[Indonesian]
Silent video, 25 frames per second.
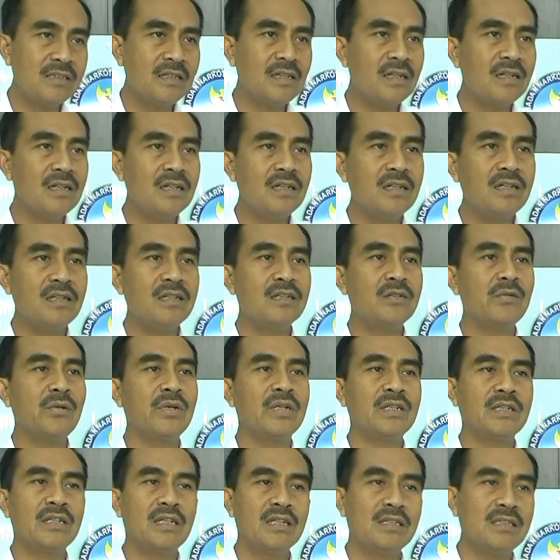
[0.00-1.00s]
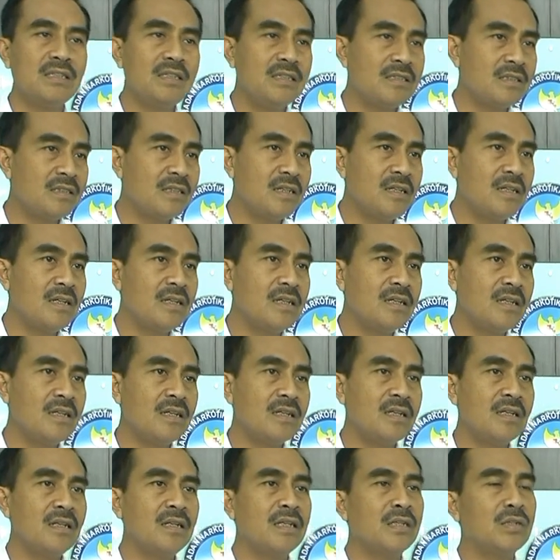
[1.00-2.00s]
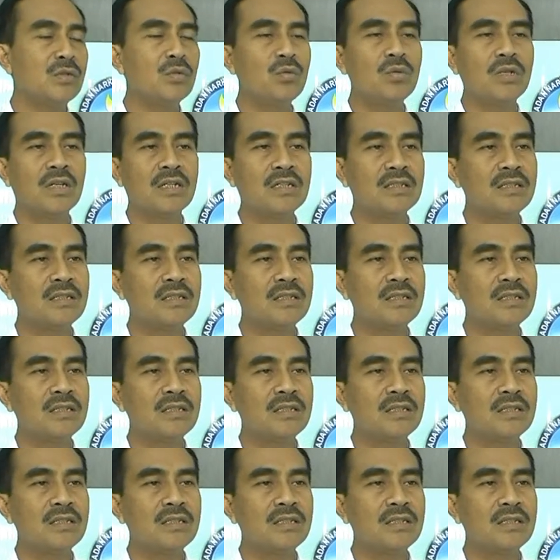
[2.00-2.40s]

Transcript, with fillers: Rais Wantara dan Yudi Pertana, Bali